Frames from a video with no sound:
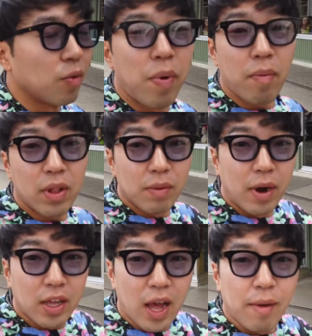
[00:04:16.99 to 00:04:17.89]
저 퍼블릭
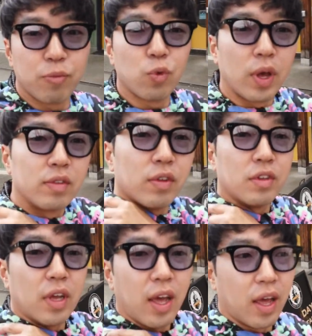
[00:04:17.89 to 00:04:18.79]
마켓 앞쪽에서
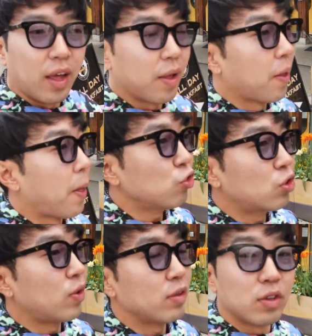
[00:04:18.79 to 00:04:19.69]
이제 쭉
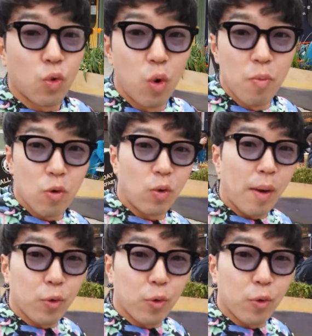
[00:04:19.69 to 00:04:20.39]
들어와서 이제 골목을